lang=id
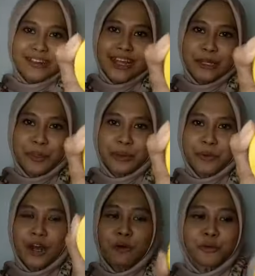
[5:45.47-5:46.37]
Mars ya
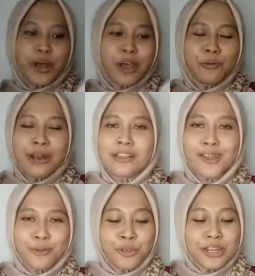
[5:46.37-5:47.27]
teman-teman aku tuh kayak udah
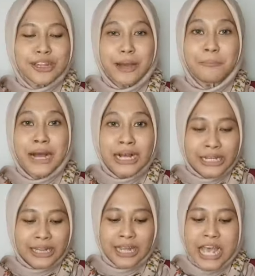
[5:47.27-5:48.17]
jatuh cinta
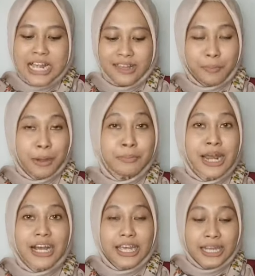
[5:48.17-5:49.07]
banget sama
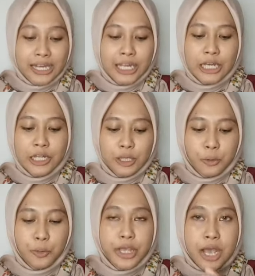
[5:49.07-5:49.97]
bedak ini ini tuh